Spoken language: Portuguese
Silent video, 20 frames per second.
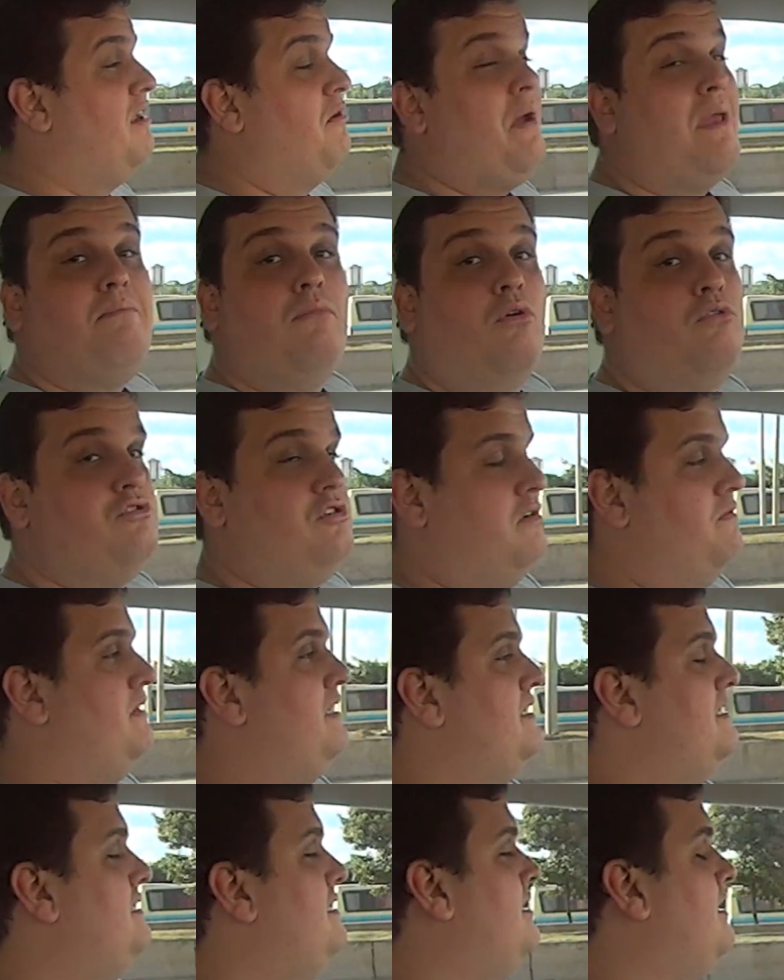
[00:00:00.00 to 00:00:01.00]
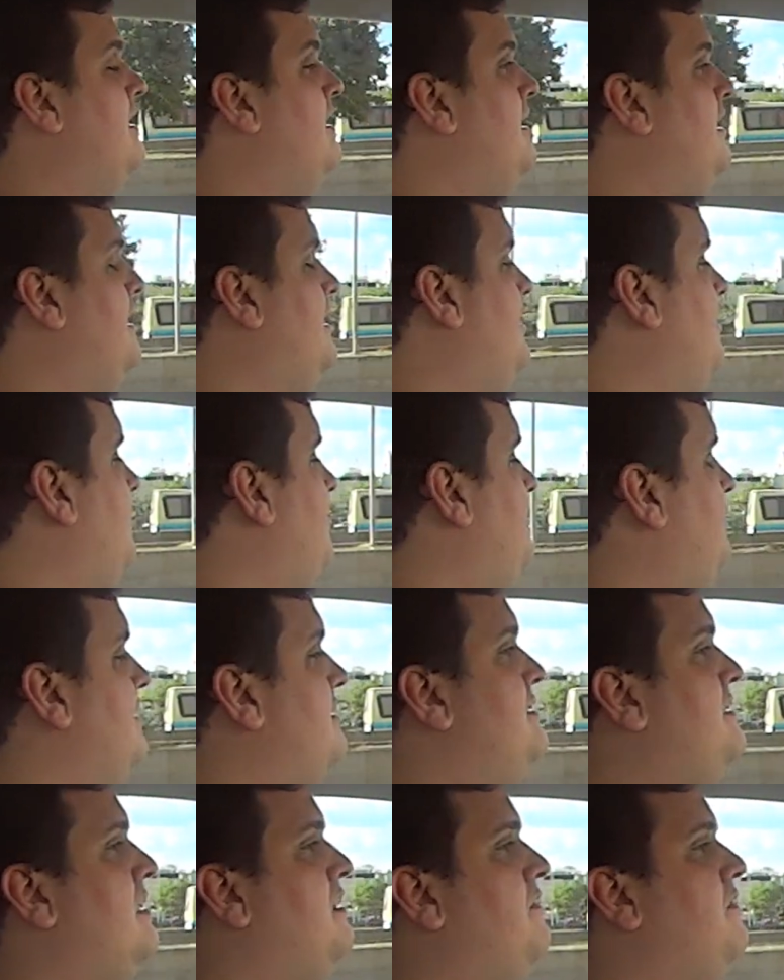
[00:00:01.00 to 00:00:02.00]
Era um emotion isso que eu
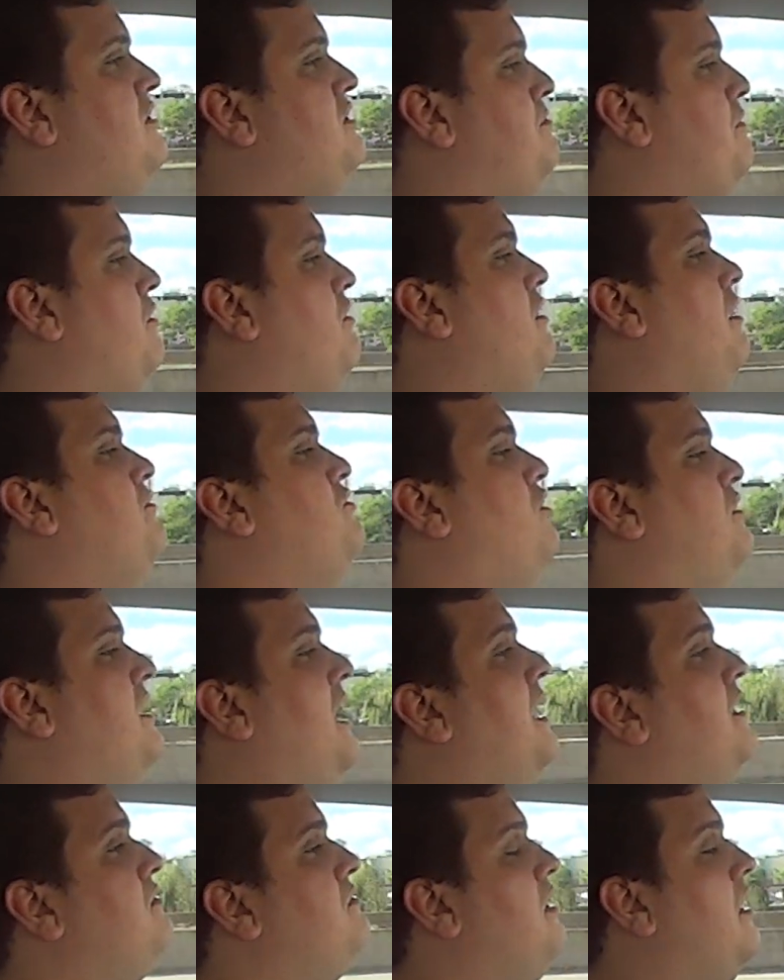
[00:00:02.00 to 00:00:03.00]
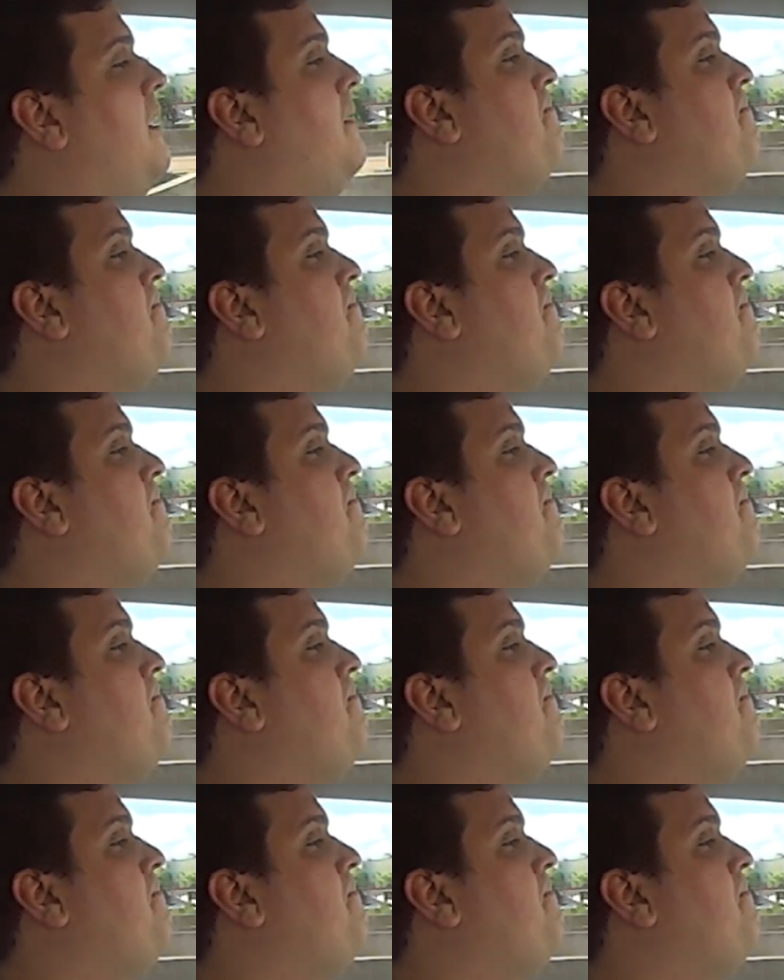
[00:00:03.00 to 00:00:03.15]
vi. 120 mil quilômetros rodados.